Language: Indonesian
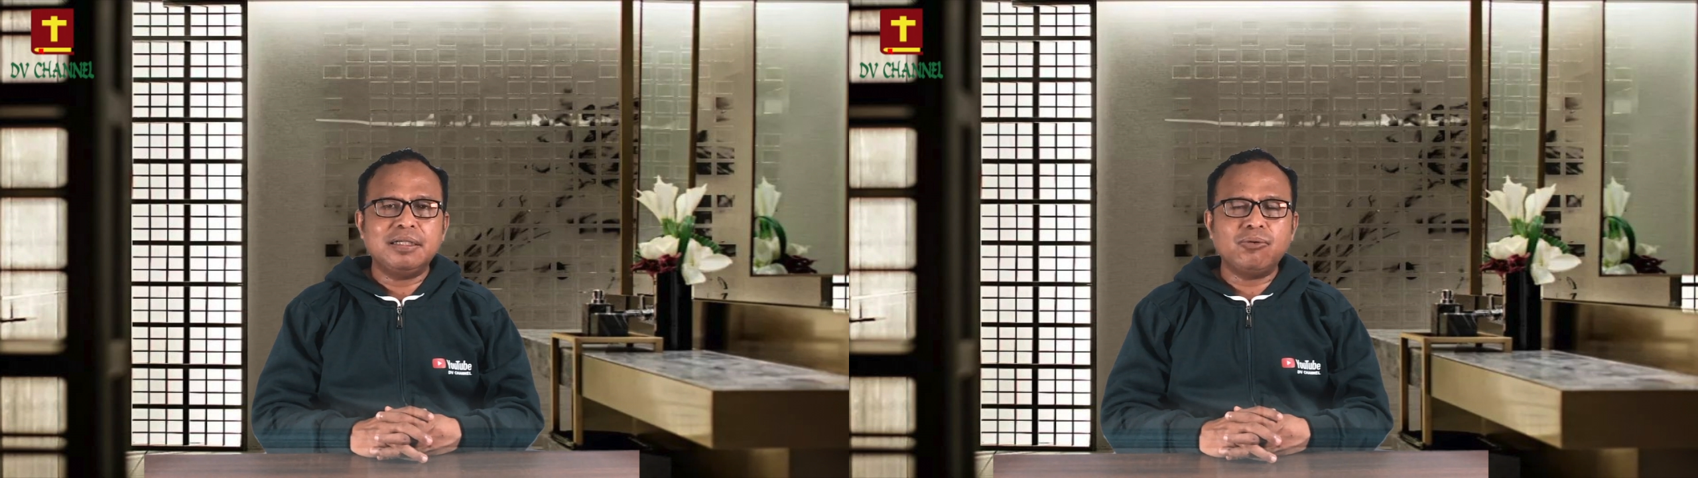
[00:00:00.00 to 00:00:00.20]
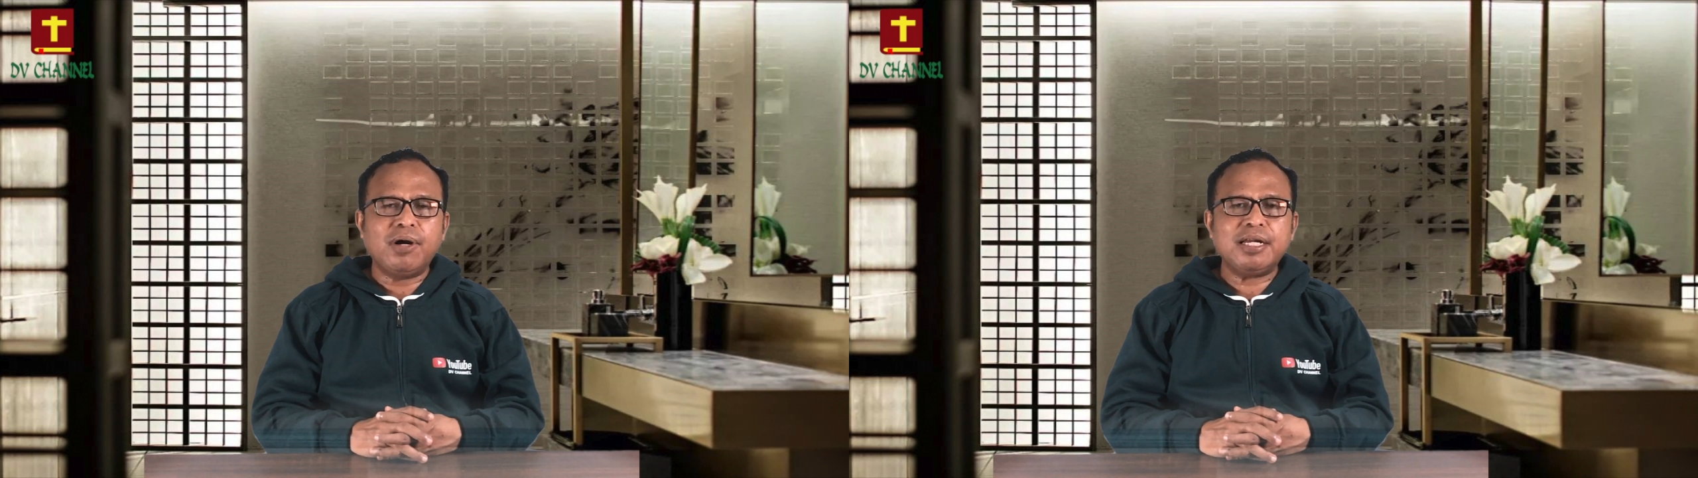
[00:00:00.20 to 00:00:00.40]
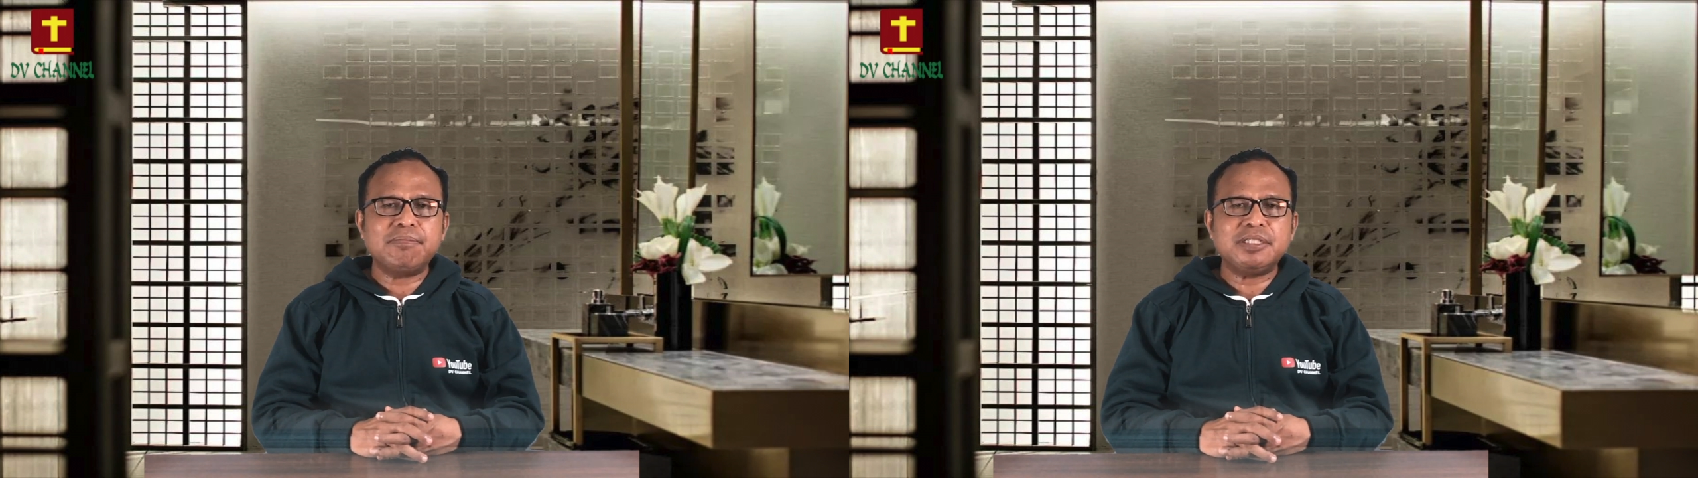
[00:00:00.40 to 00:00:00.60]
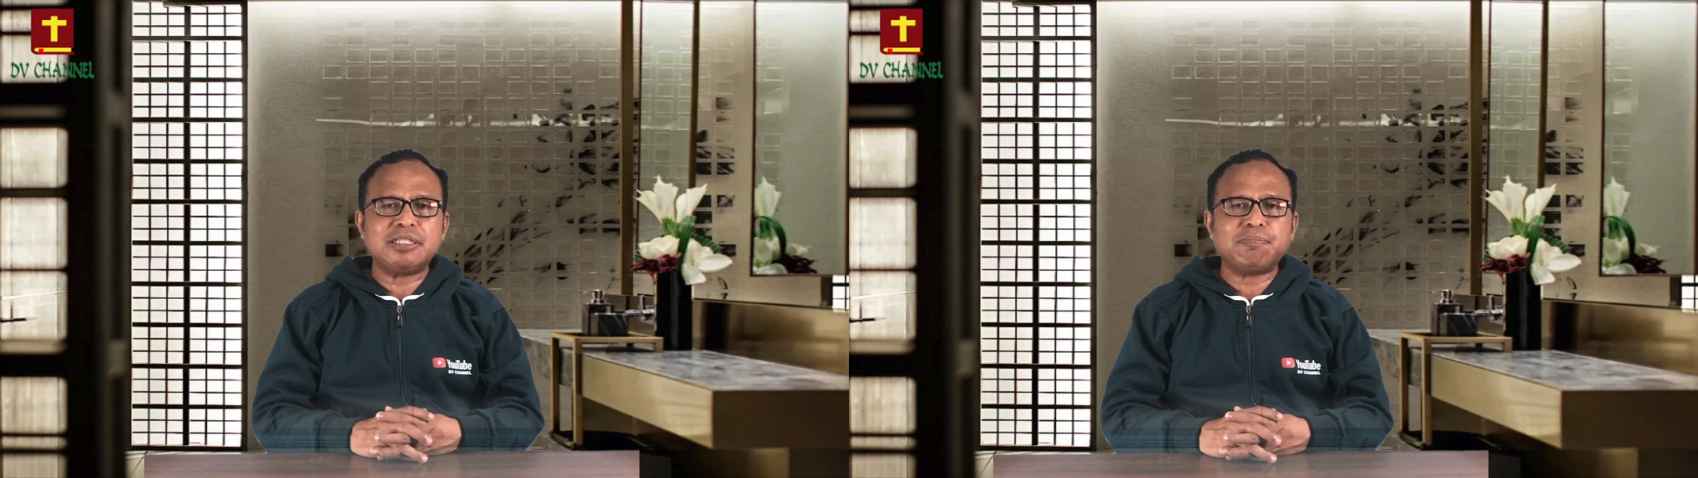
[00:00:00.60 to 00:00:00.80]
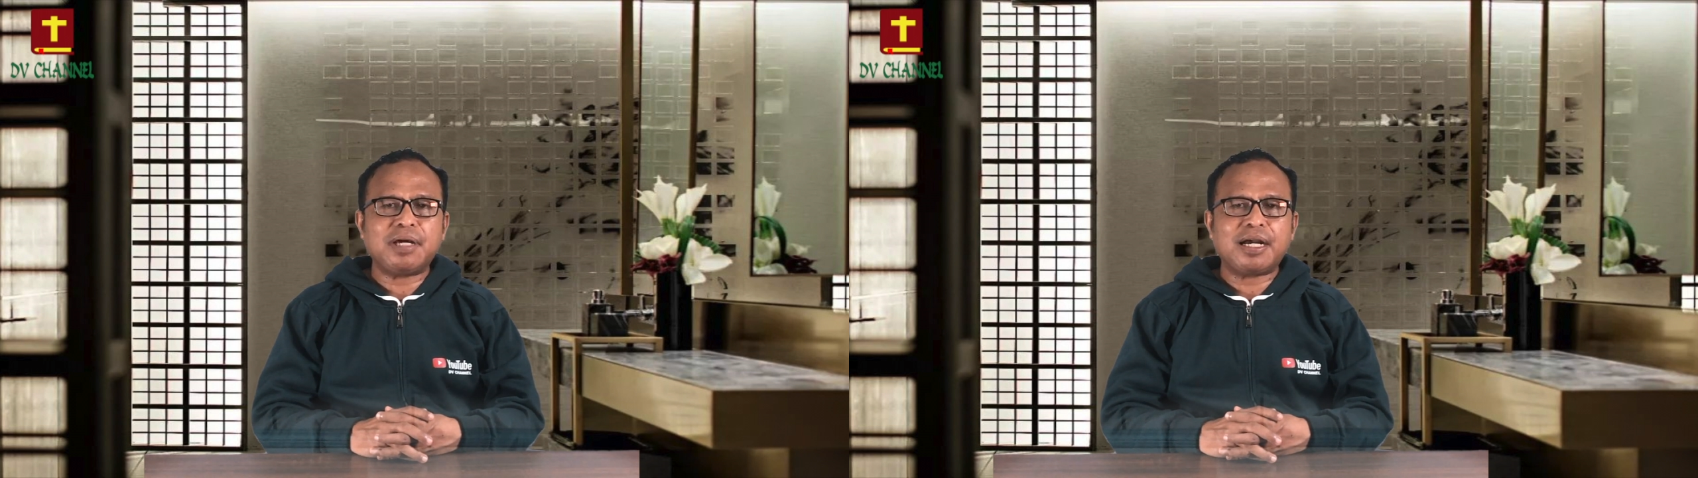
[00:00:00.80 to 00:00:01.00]
Tuhan
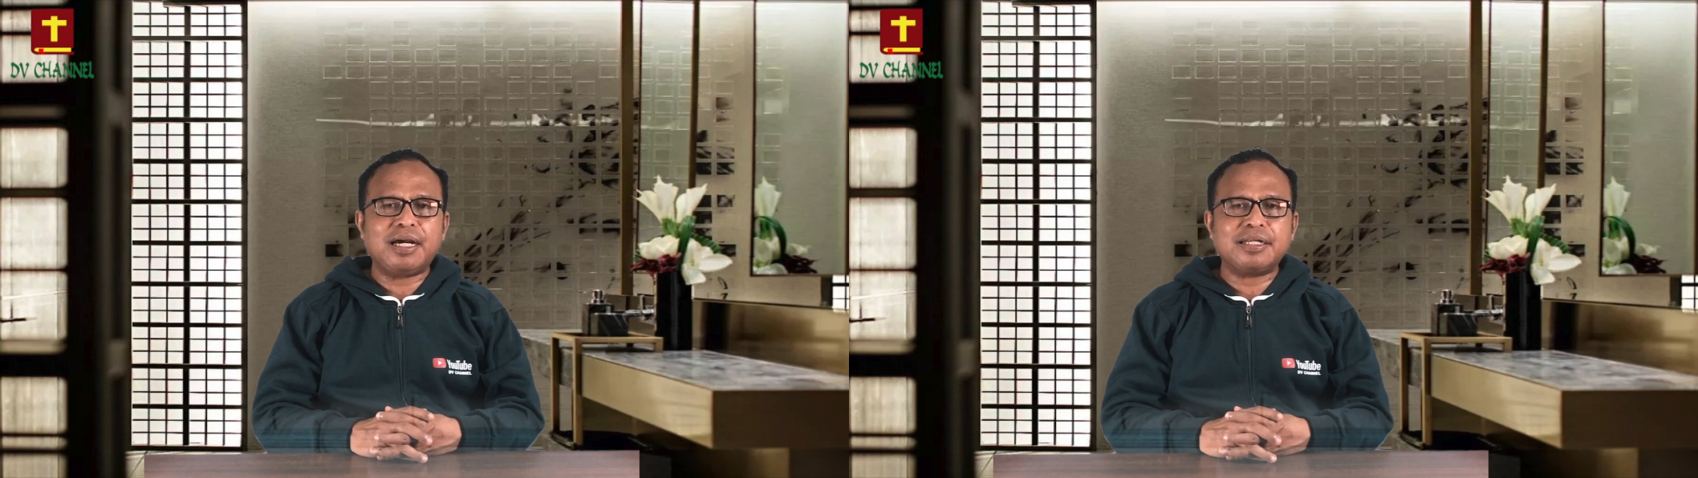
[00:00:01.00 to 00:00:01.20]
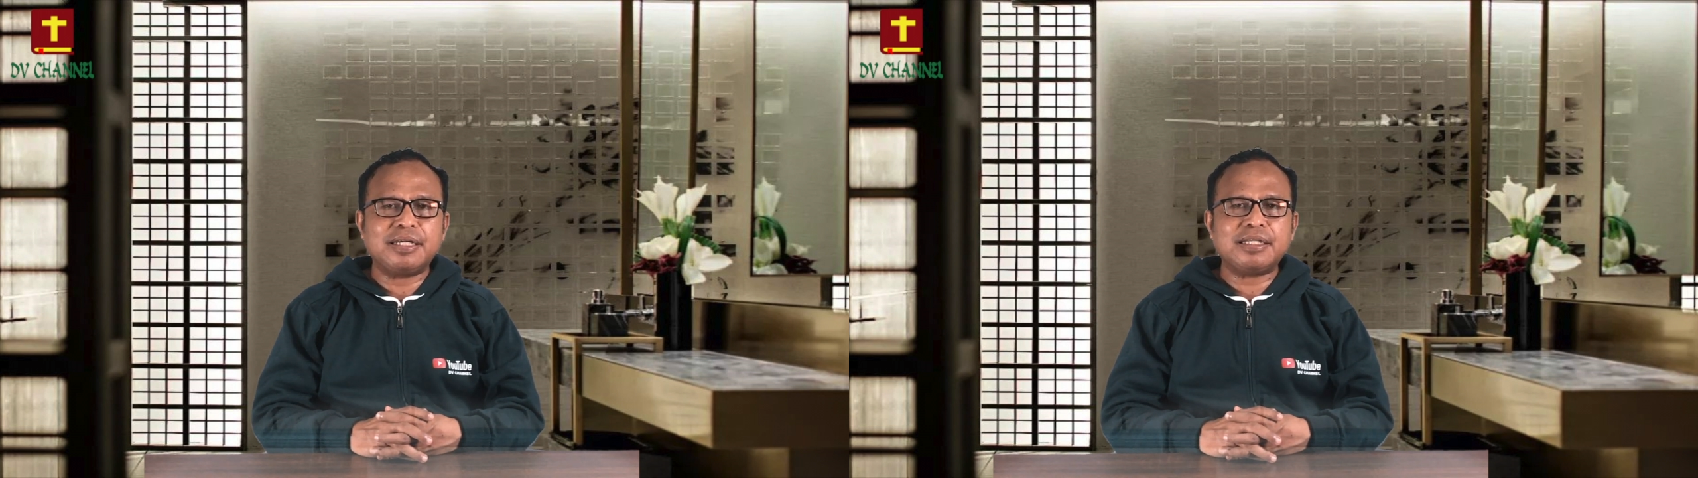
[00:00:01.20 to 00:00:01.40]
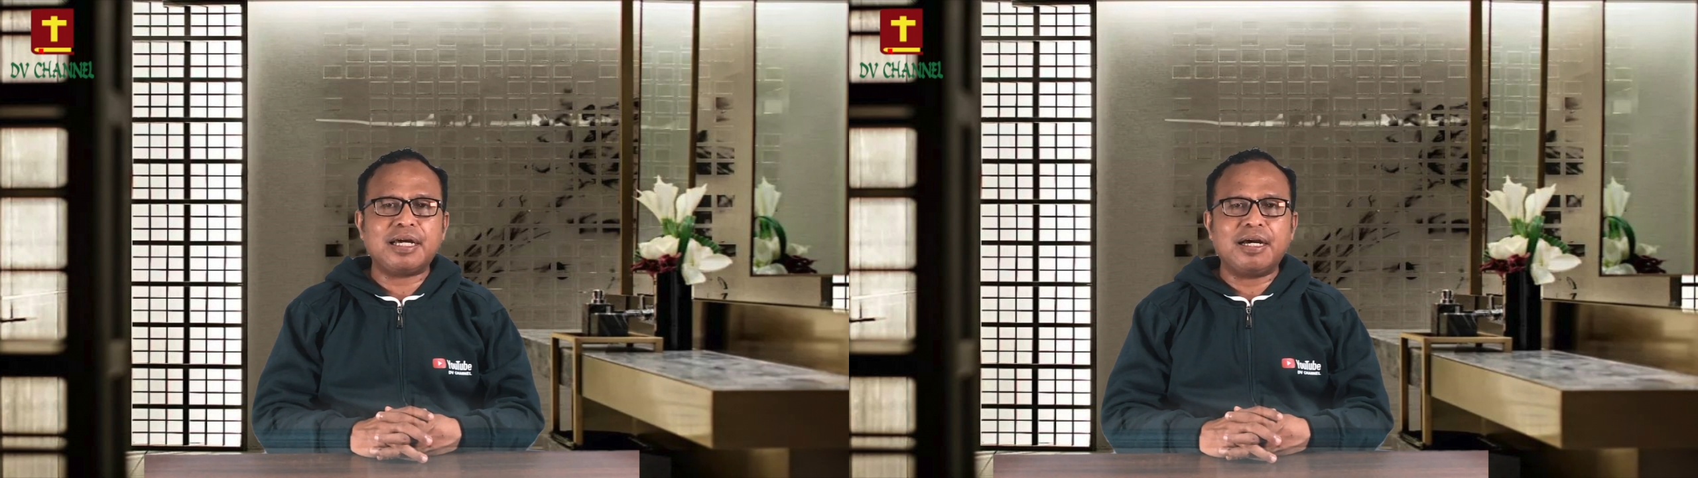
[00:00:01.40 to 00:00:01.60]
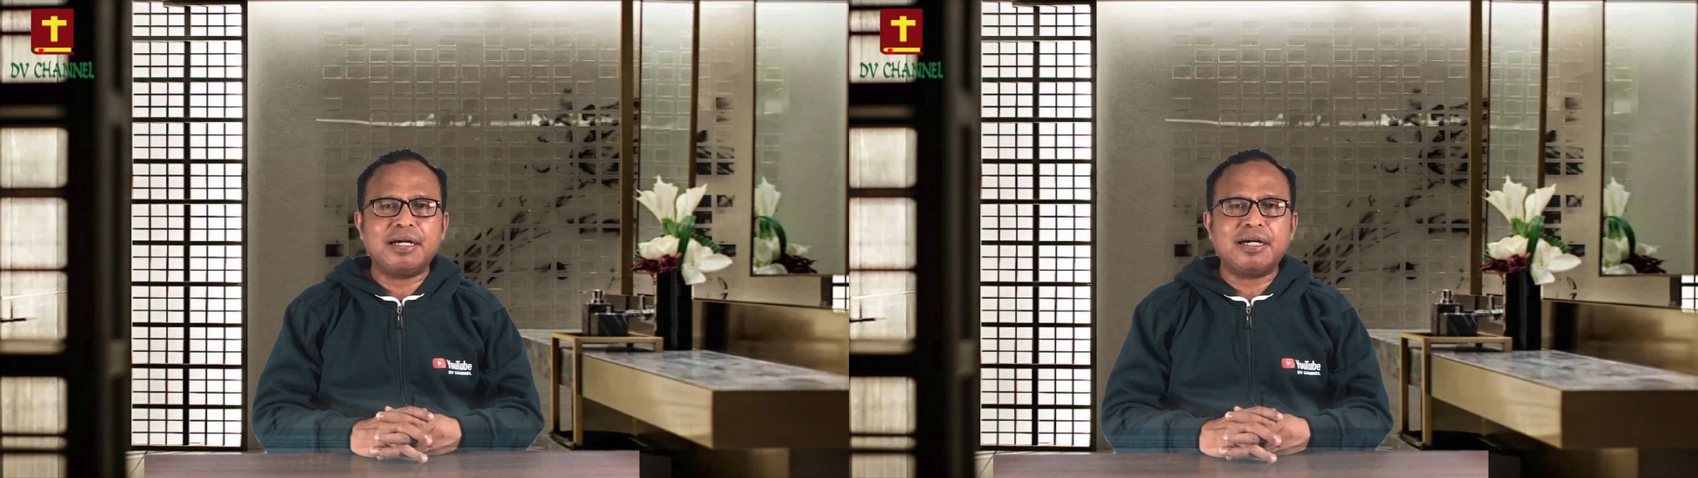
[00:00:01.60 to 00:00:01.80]
menciptakan kita